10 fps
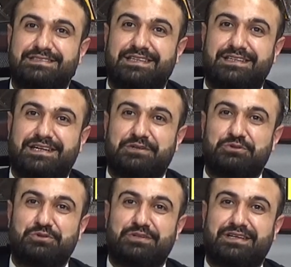Zana
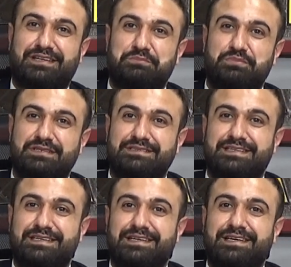akünün yanına bir
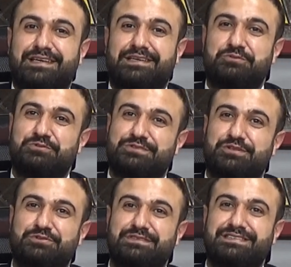de
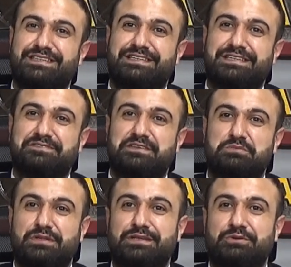%100 yerli ve
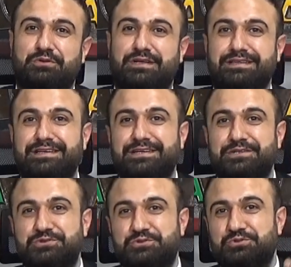milli olan
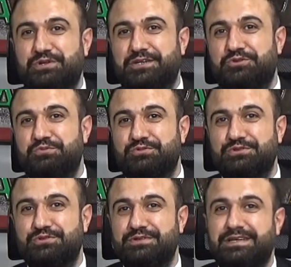Sur
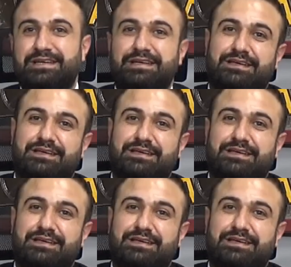akümüzün